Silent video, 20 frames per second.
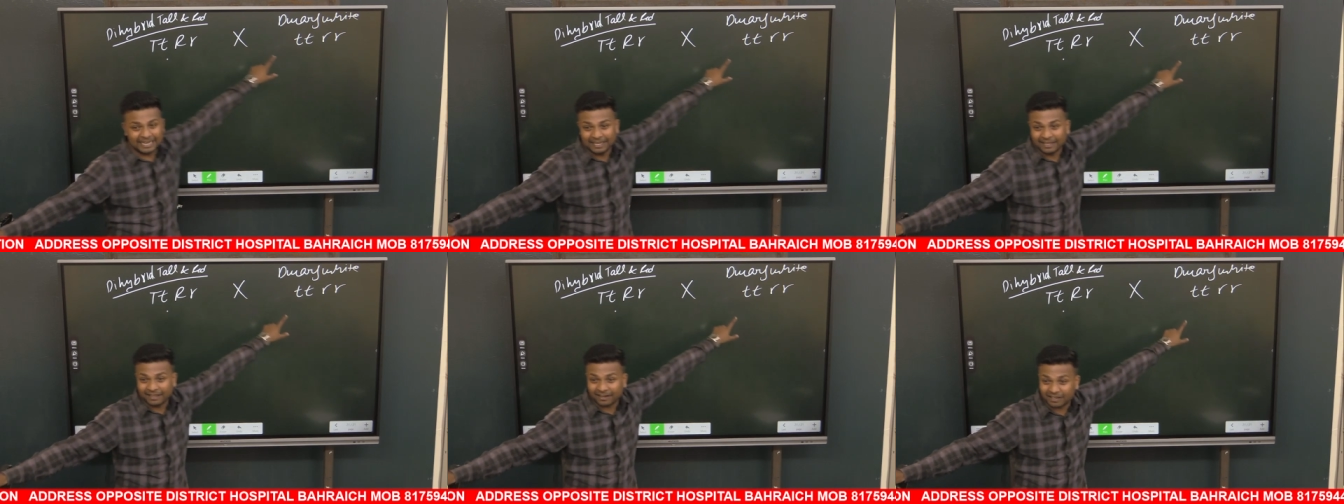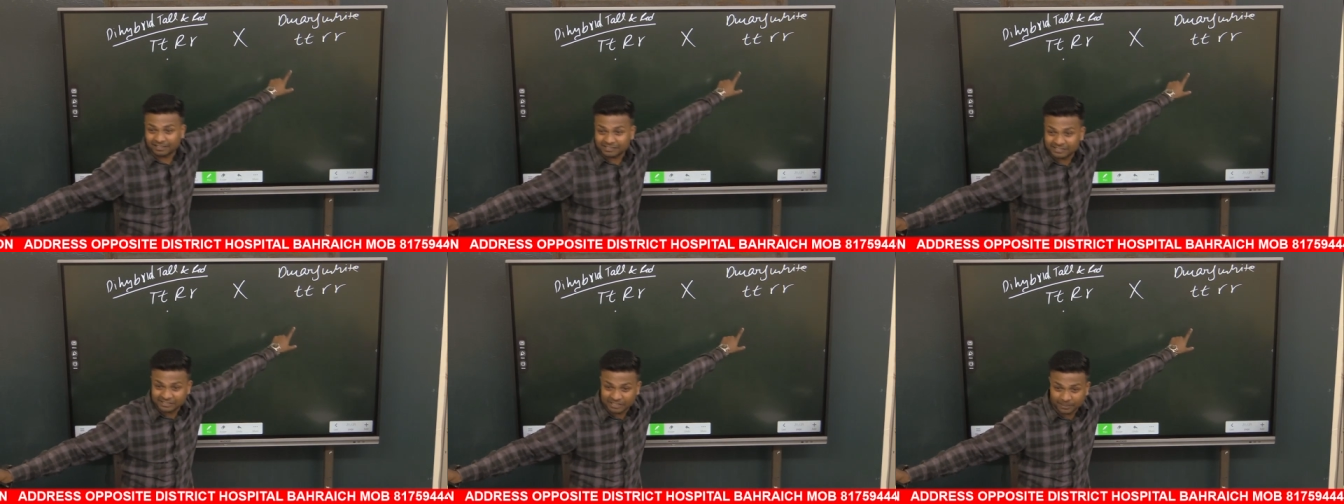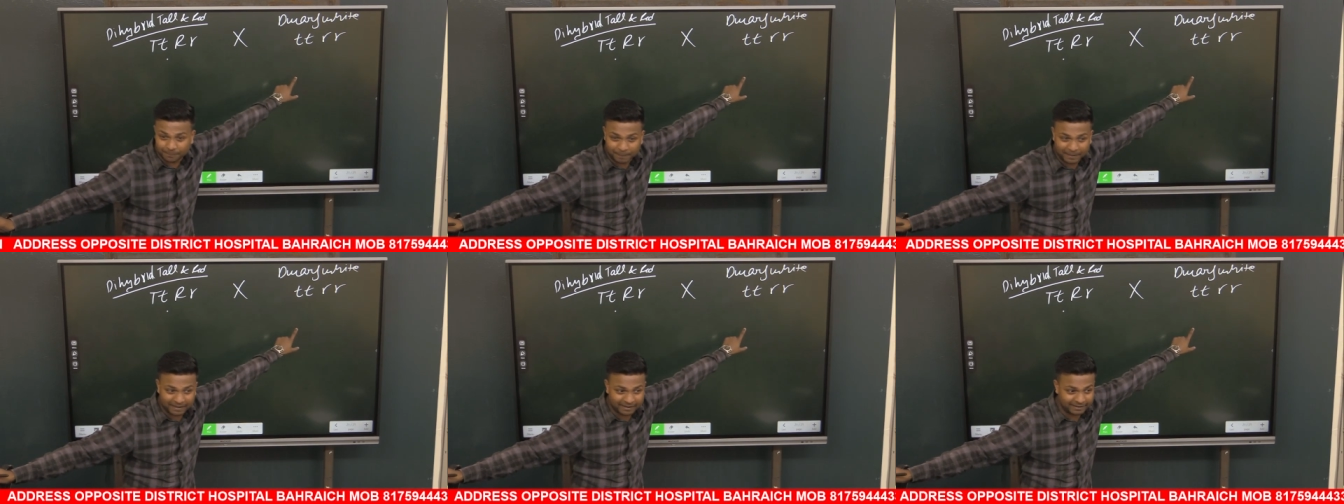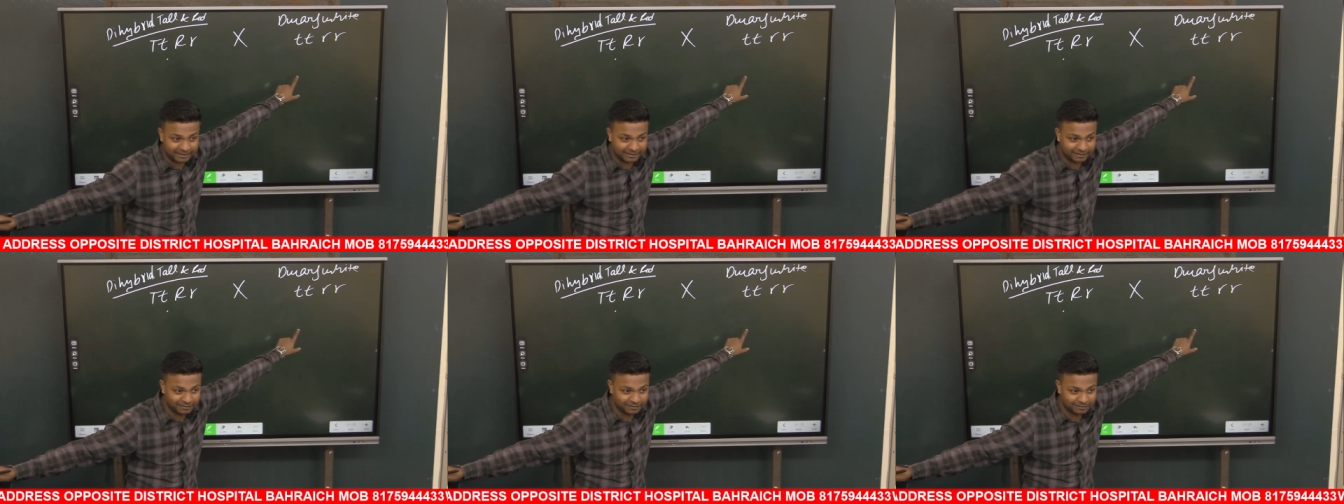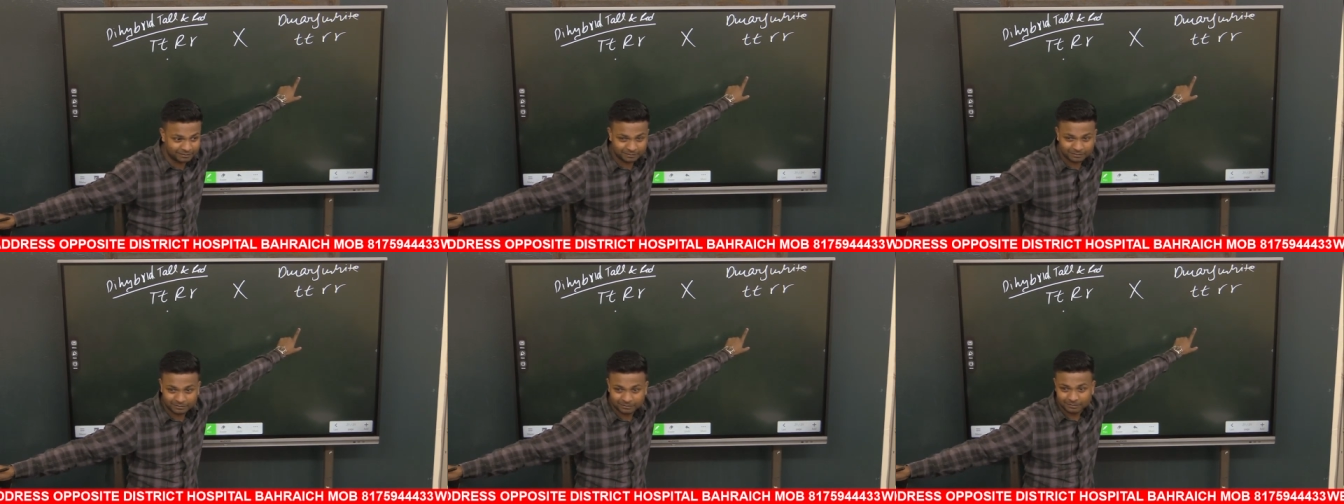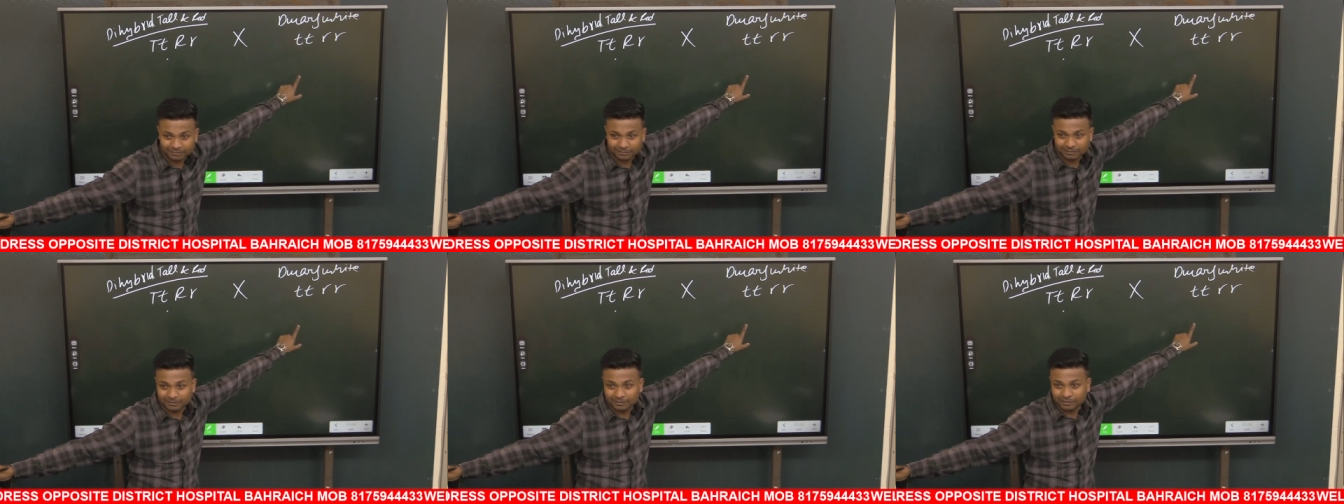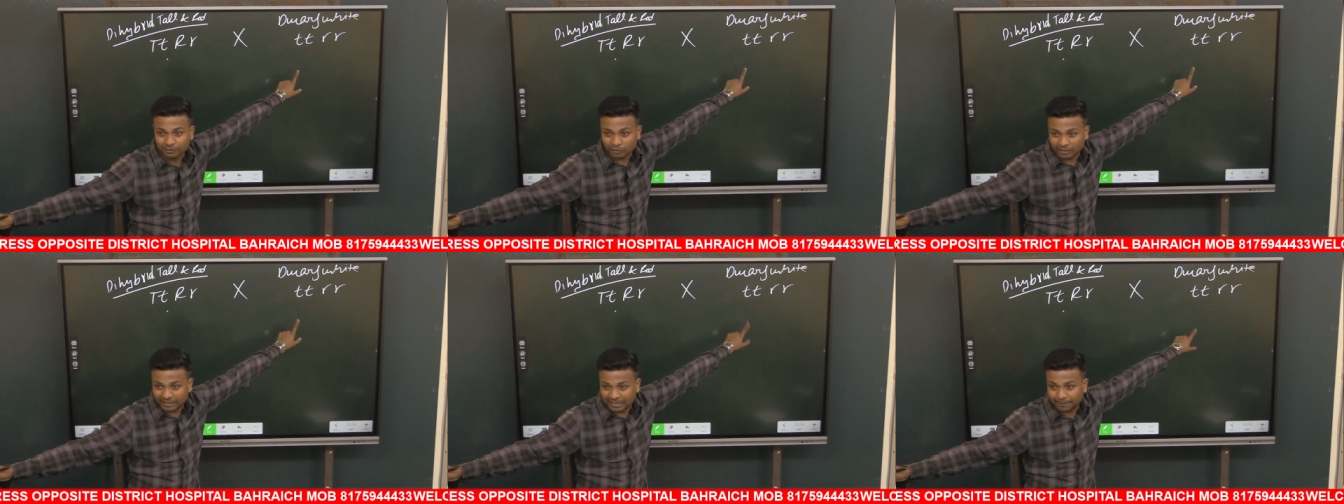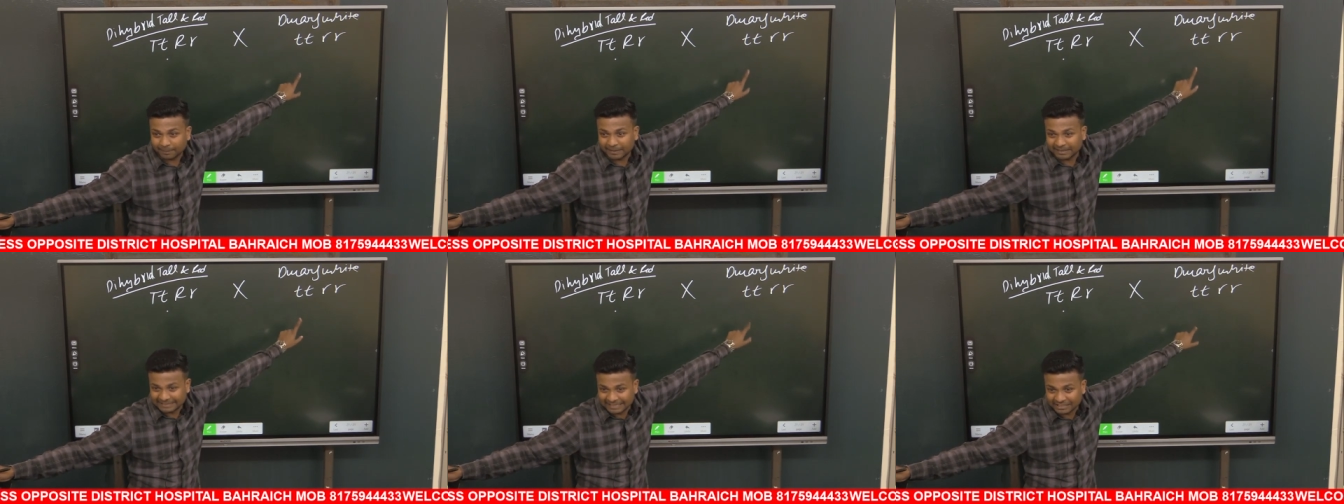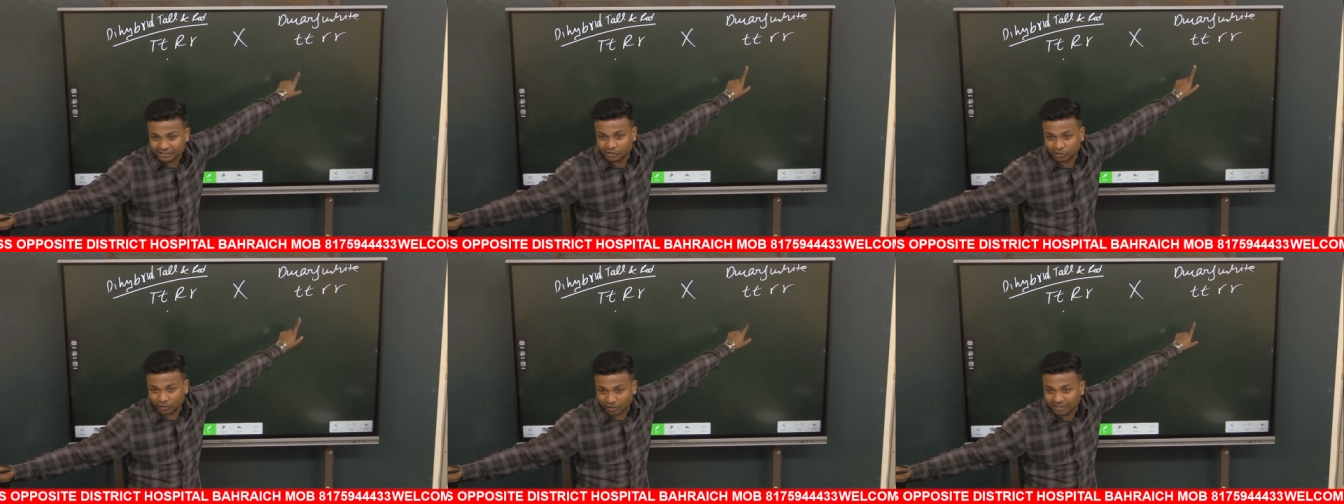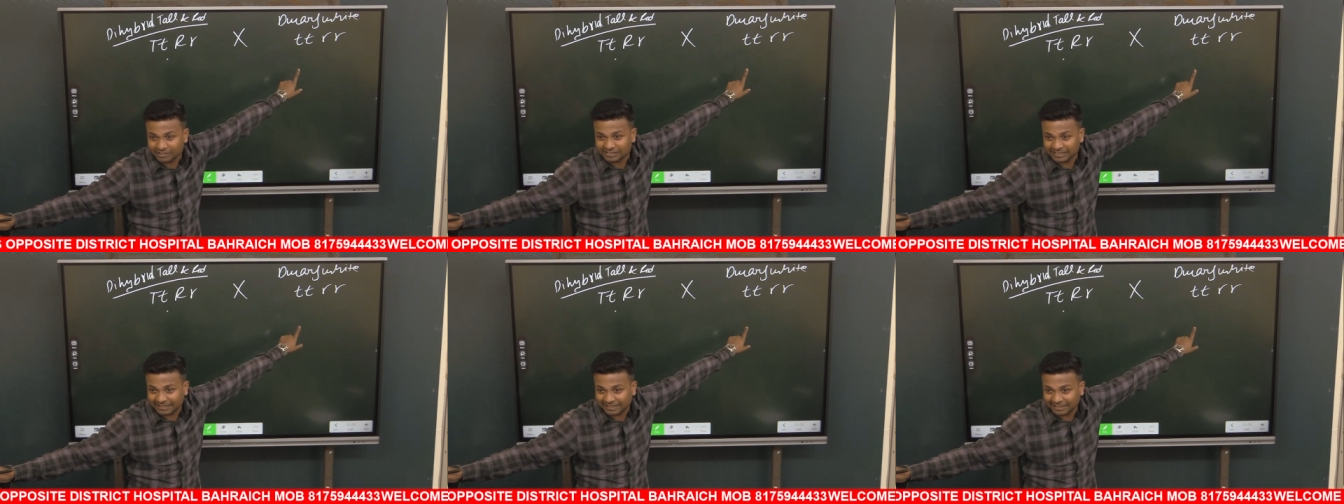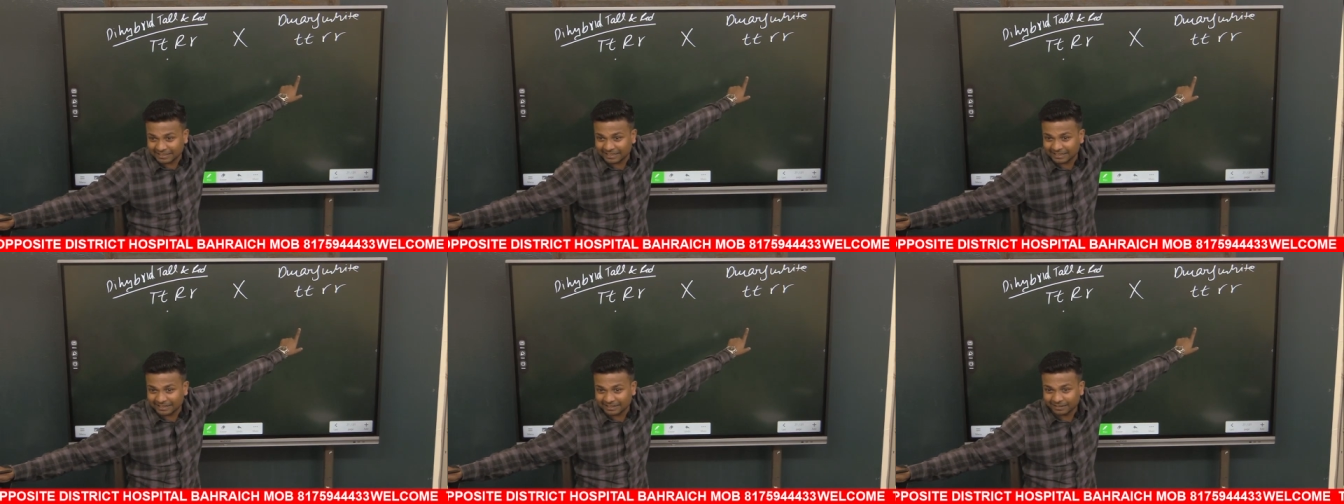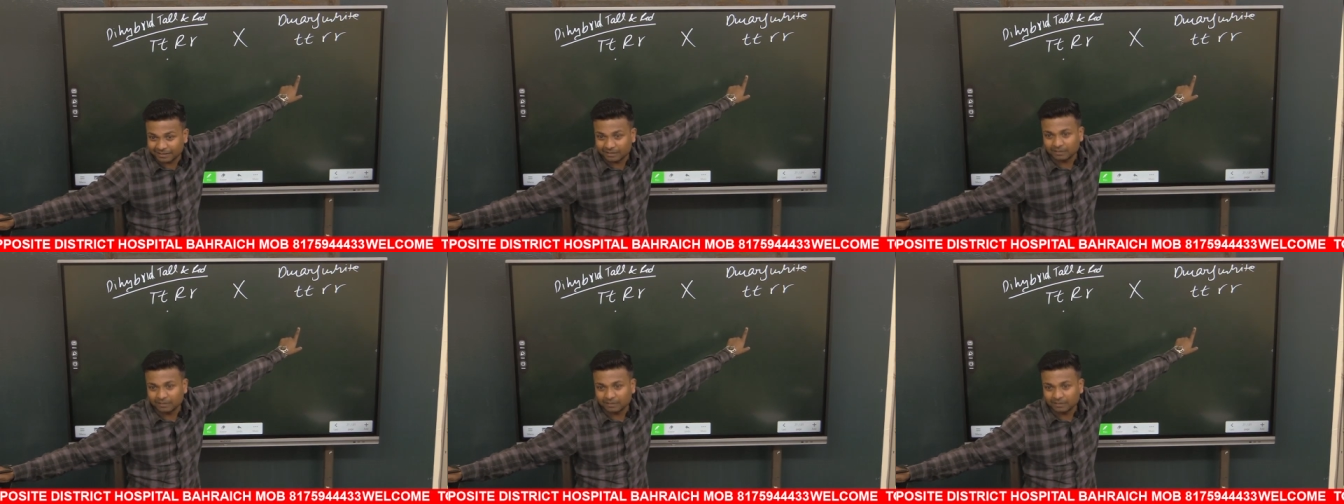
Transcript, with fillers: रेसिसिव पेरेंट तो ये आपका टेस्ट क्रॉस है कि नहीं है